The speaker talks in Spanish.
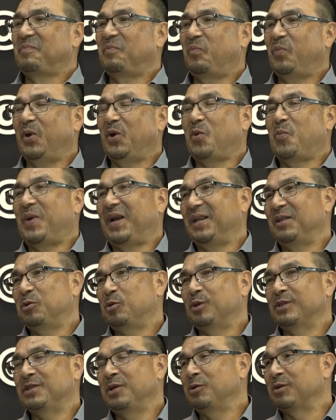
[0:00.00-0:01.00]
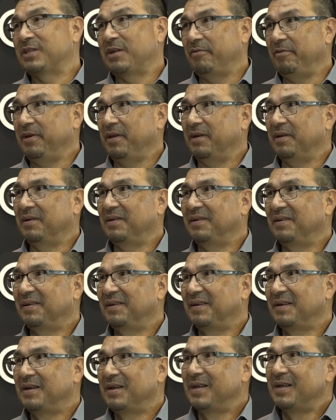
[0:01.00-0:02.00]
pero para entonces no sabía
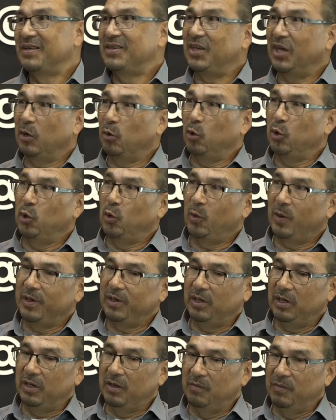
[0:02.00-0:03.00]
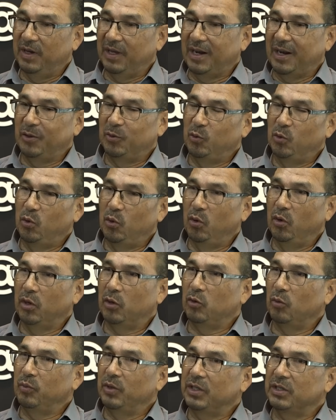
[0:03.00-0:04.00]
llego yo ahí, me gradúo y
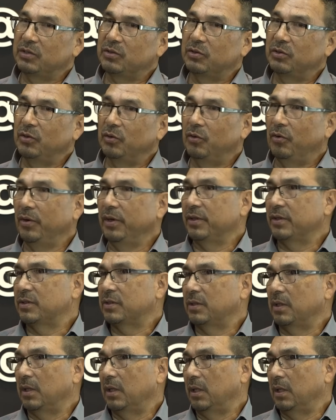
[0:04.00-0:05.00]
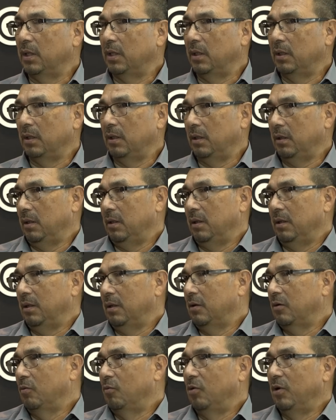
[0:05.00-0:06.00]
comienzo yo, este,
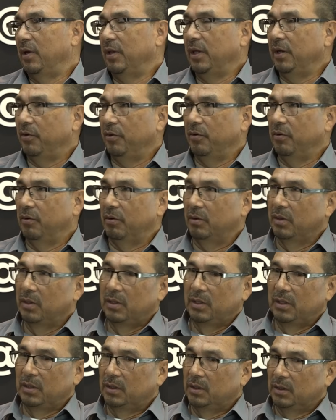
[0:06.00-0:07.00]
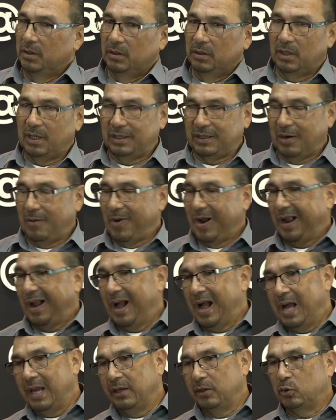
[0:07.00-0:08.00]
y, como le digo yo, a
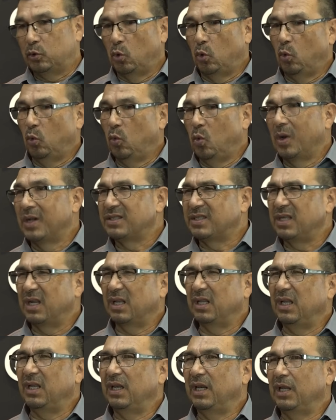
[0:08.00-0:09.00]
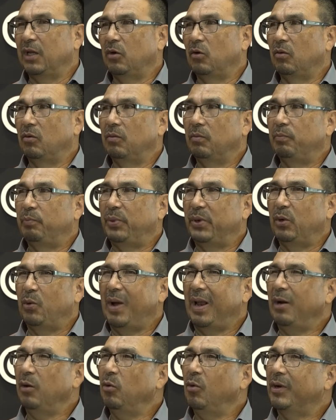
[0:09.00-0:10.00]
trabajar y todo, a hacer dinero. Pero
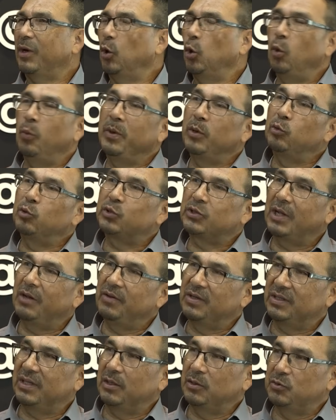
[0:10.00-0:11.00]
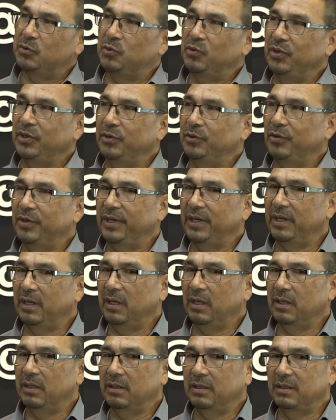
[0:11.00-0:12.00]
algo que no me gustaba de Estados Unidos era